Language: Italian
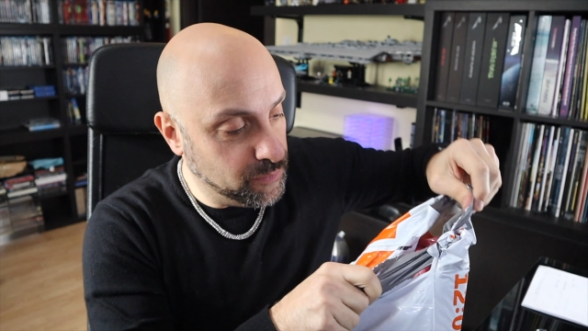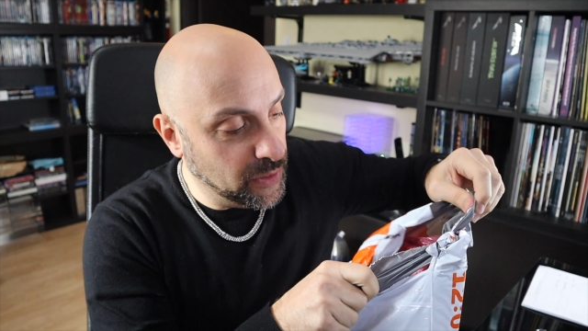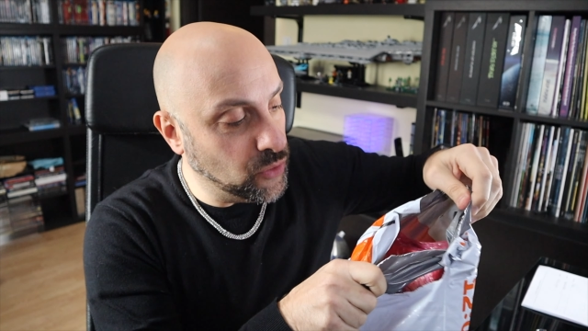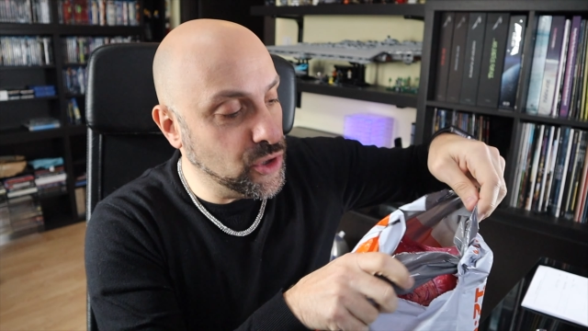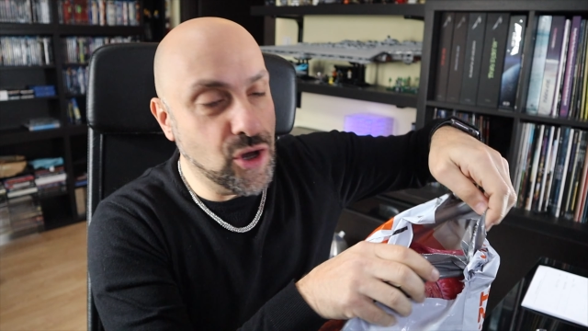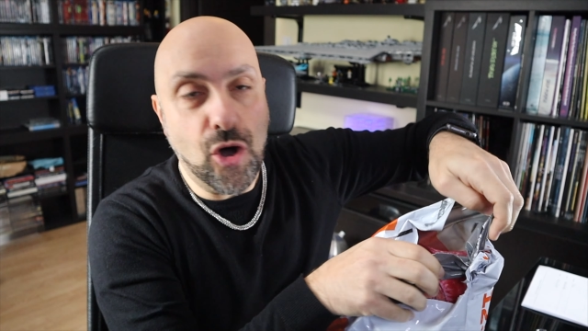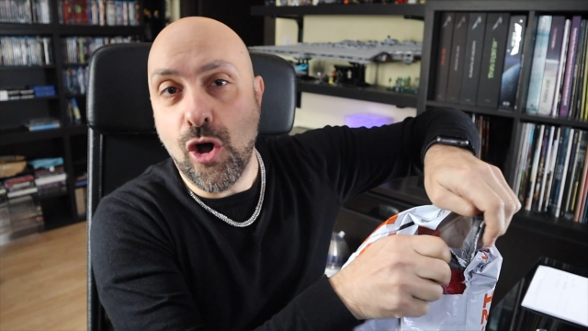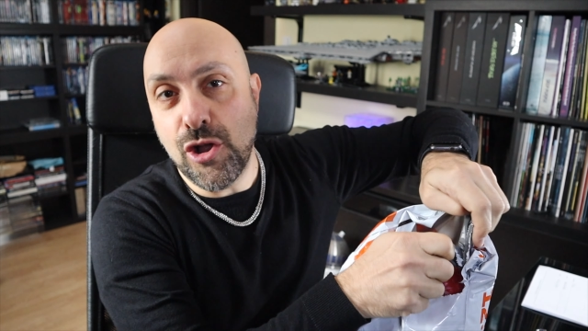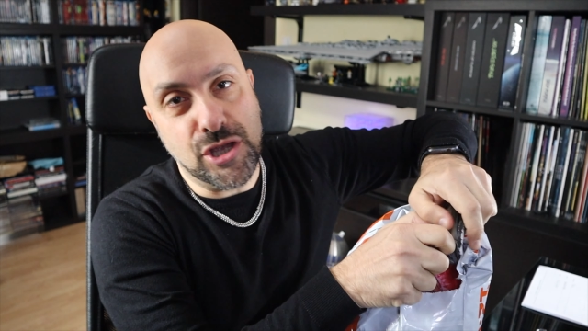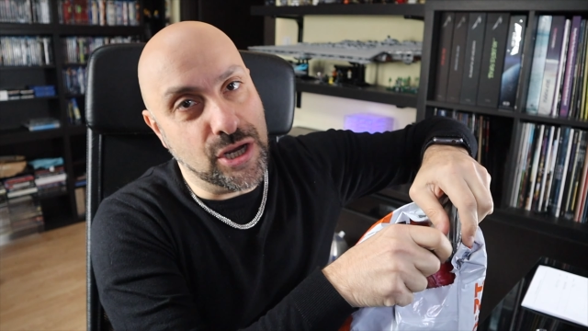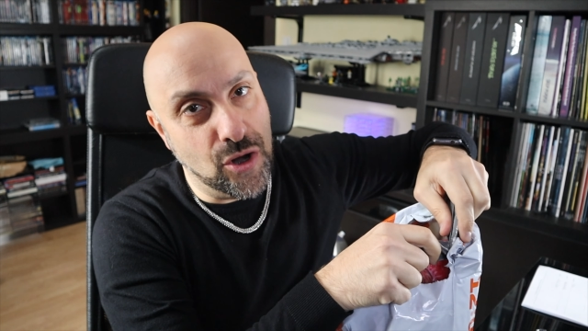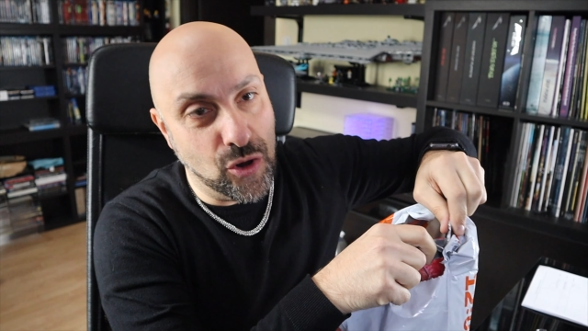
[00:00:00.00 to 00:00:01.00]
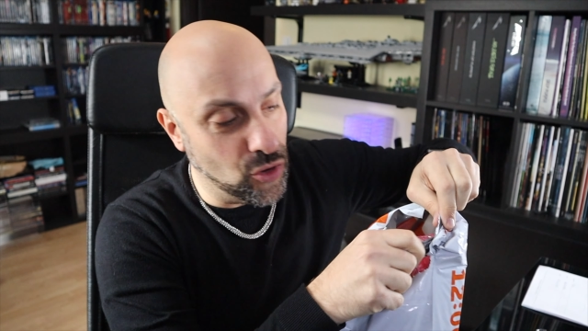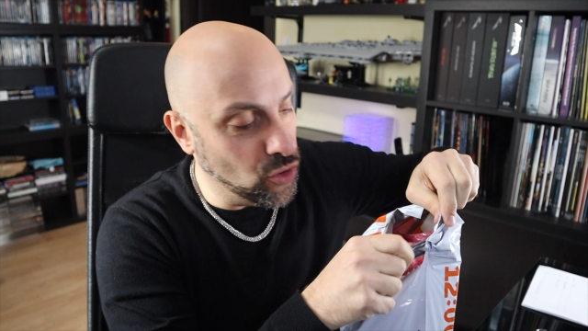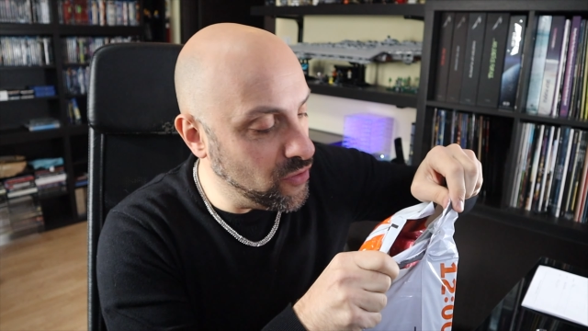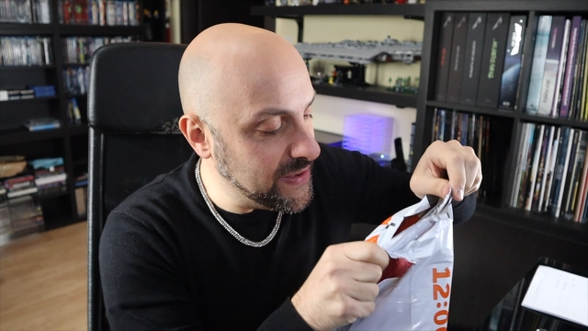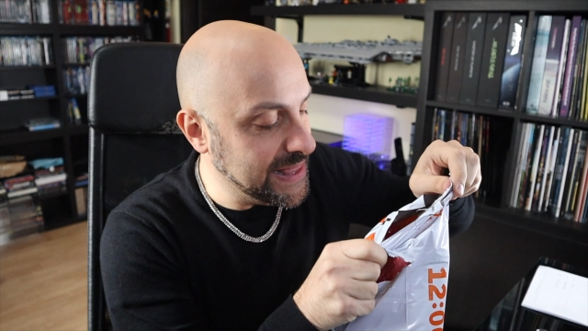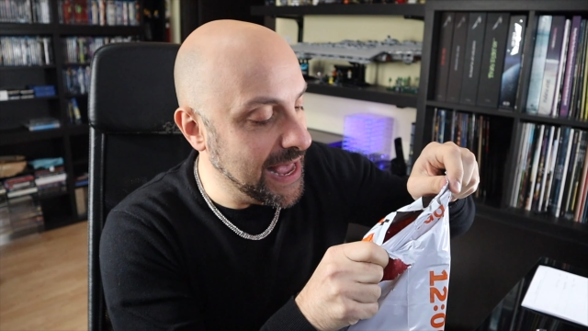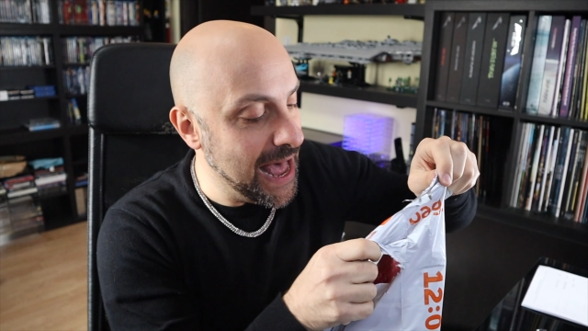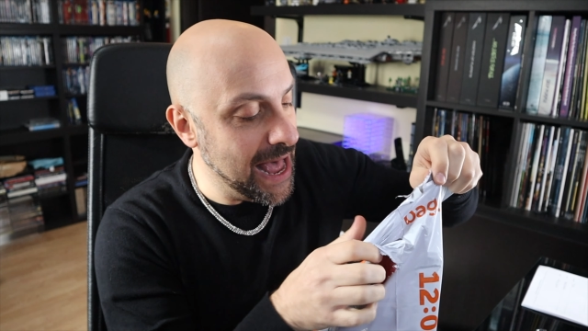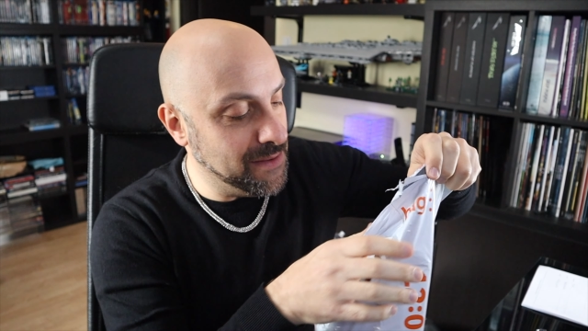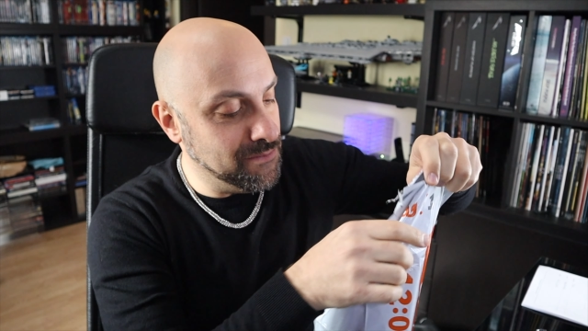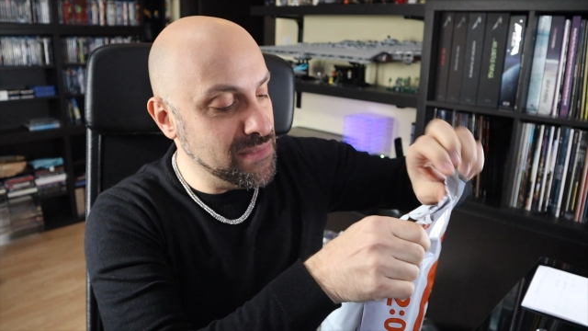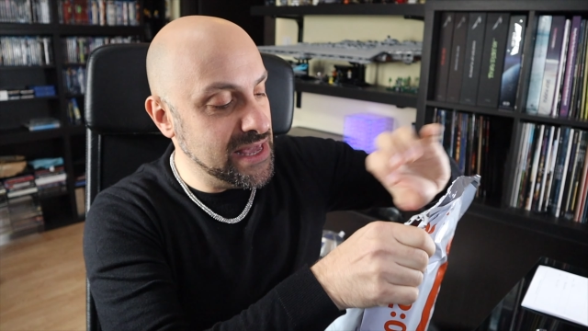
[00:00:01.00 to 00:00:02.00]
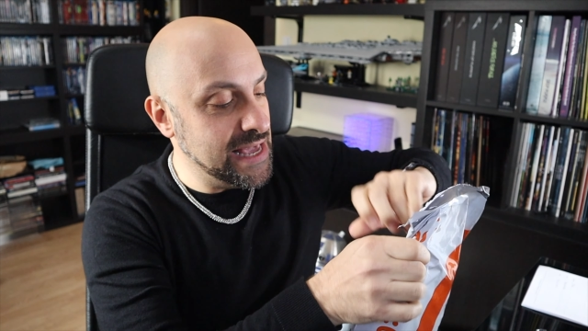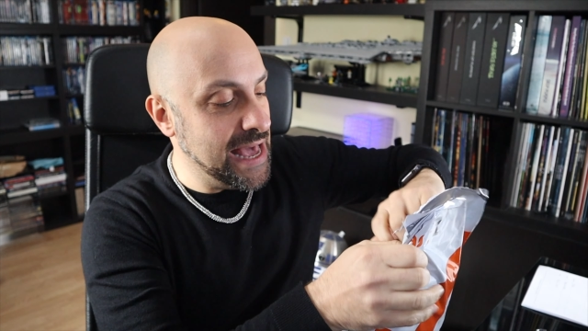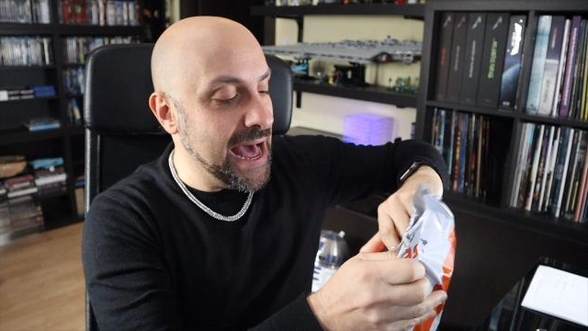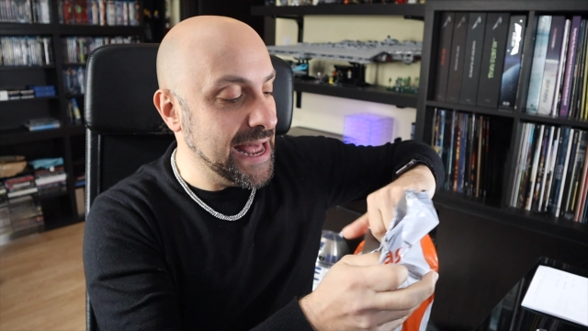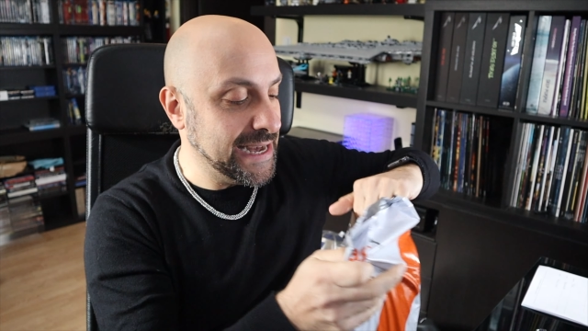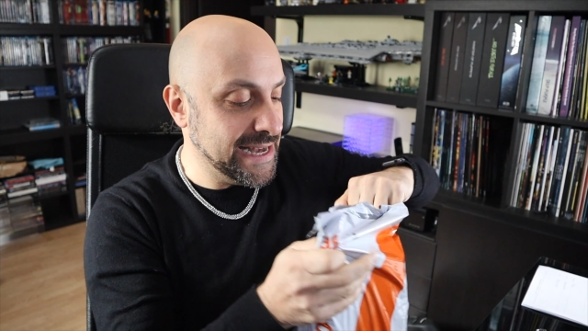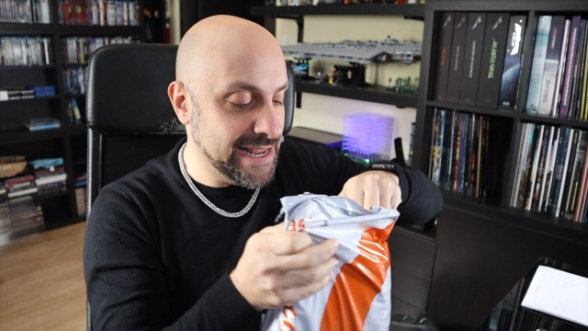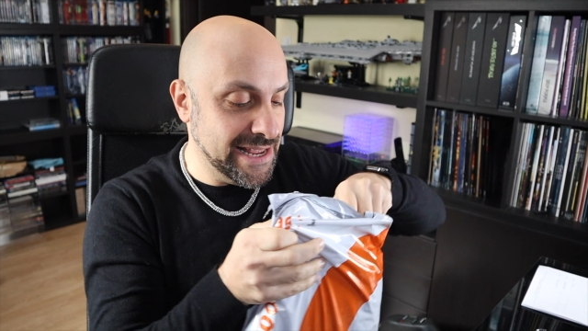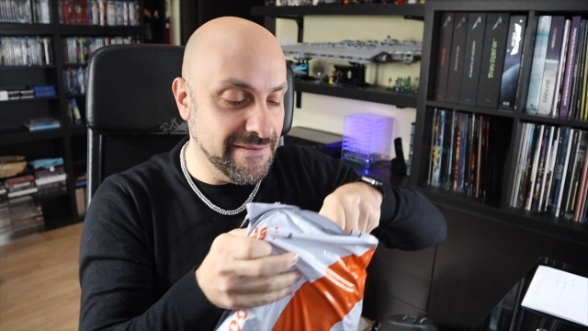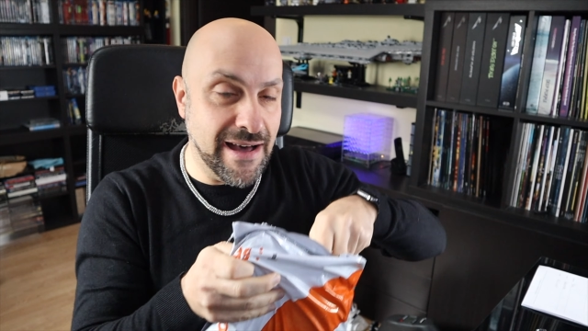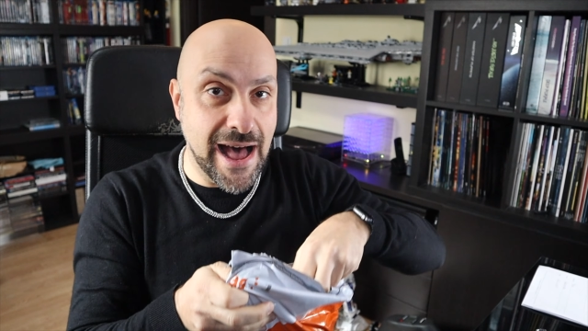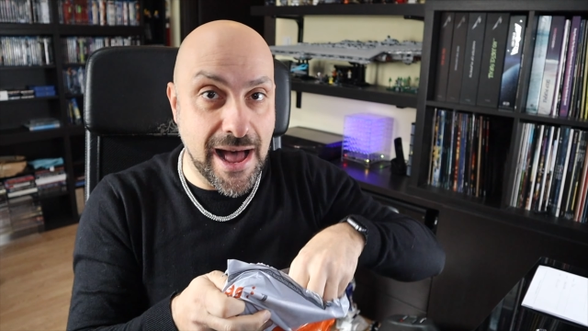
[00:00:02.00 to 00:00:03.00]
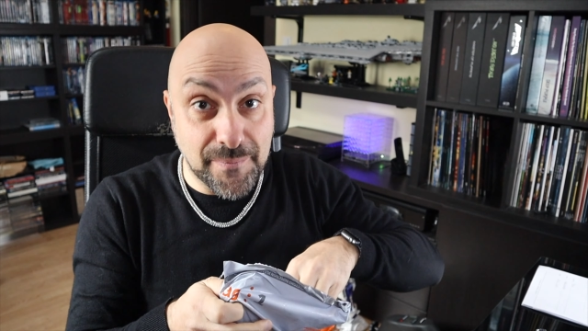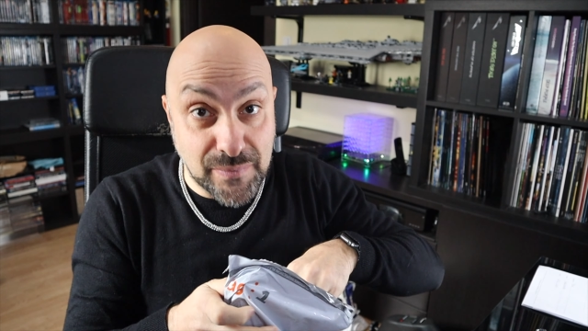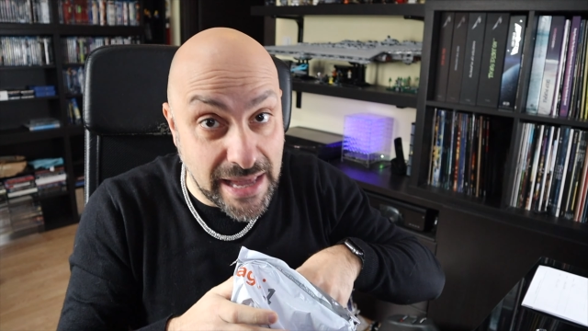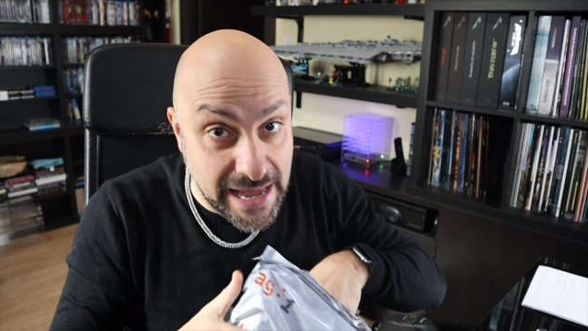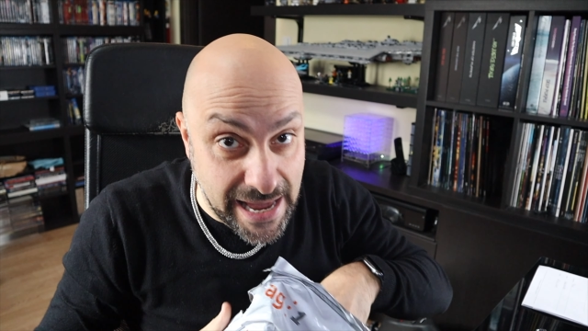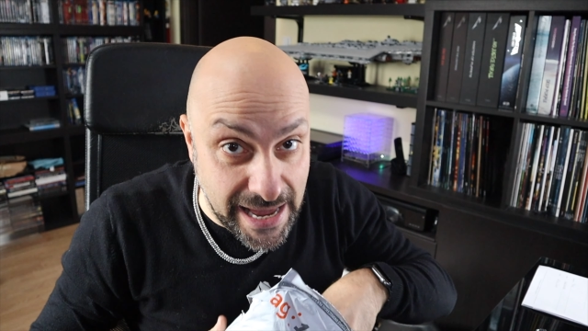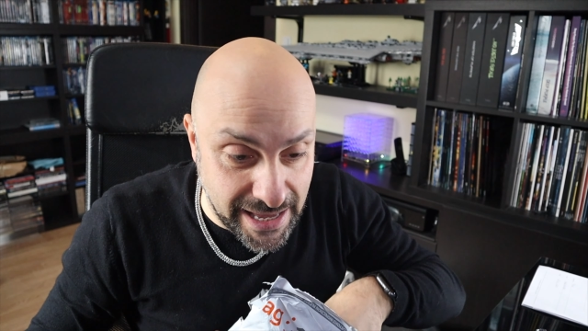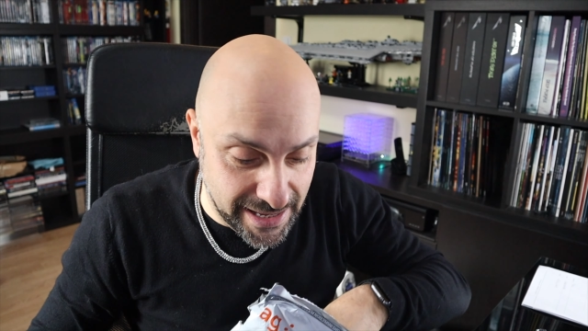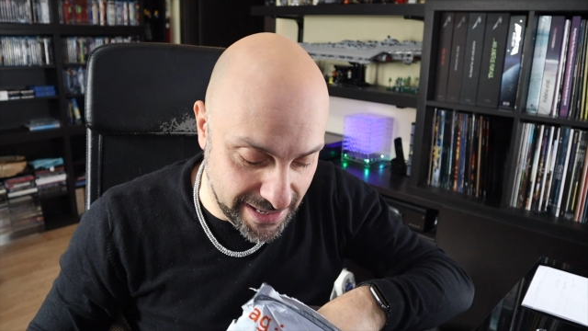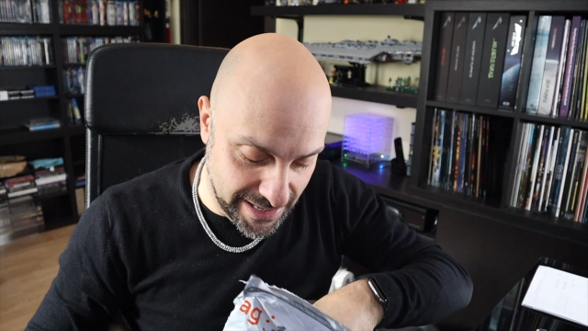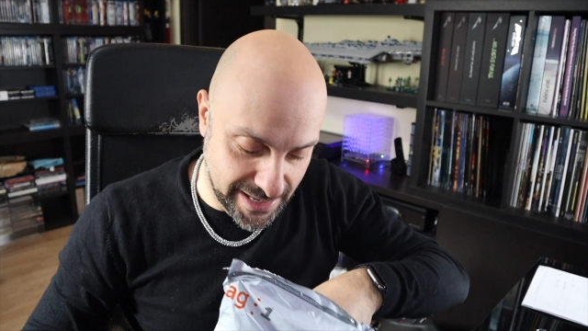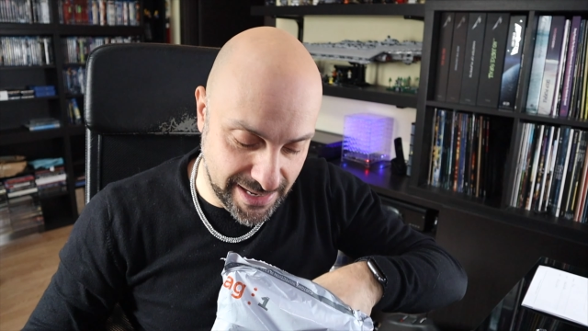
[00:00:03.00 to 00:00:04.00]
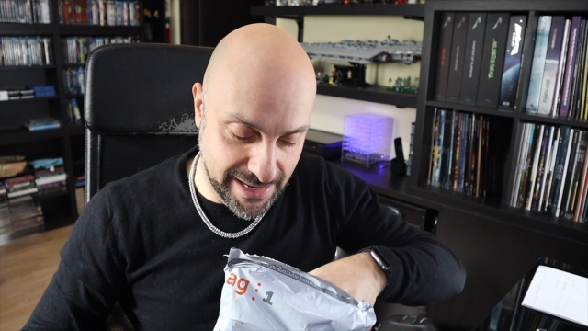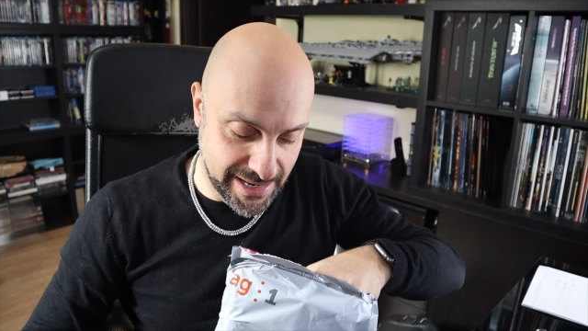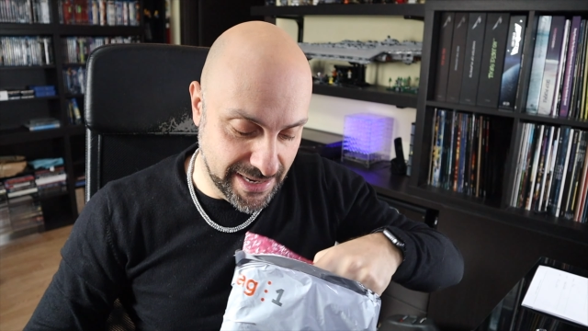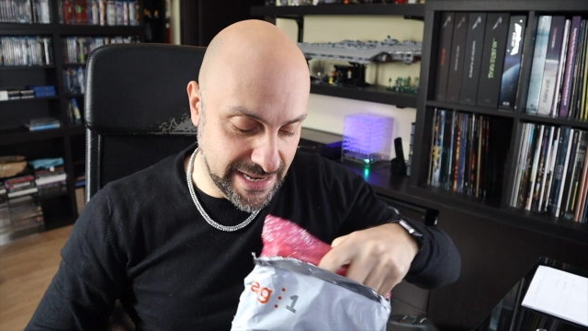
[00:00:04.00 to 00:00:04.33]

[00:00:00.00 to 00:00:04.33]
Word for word: per cui ogni loro novità mi arriva e eh,